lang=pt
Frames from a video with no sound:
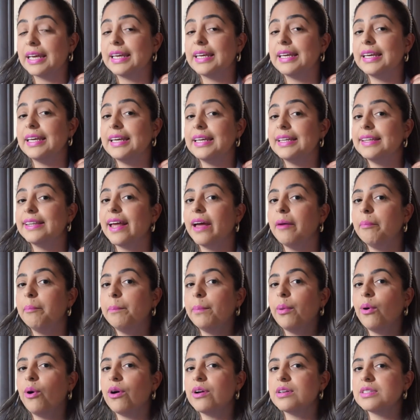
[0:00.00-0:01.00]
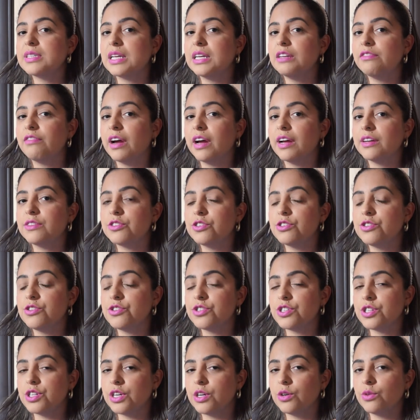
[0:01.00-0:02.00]
e depois ele vai
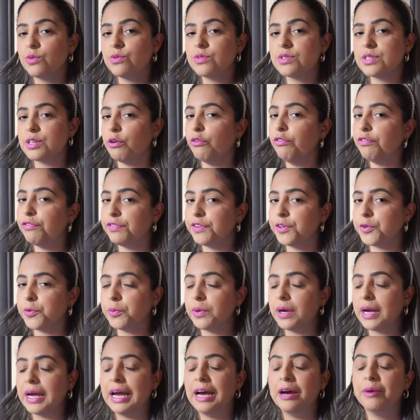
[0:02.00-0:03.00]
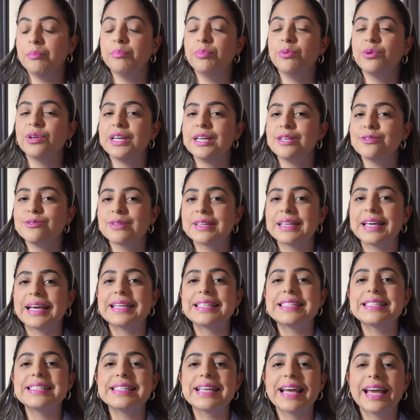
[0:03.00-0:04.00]
atingir o seu fio. Por isso que
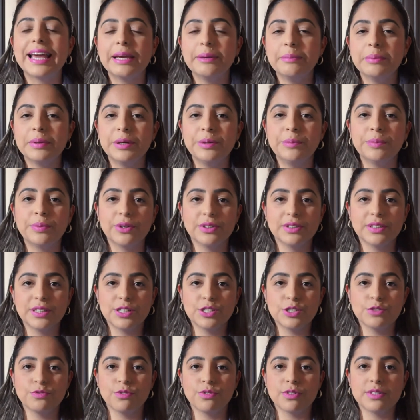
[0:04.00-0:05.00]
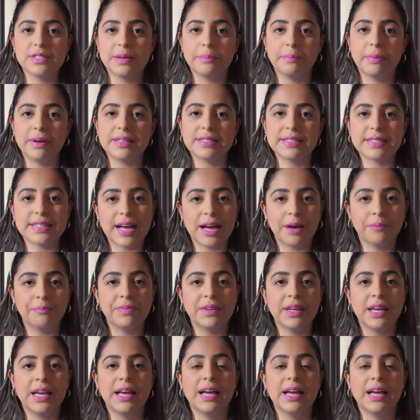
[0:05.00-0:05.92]
é sempre importante você passar.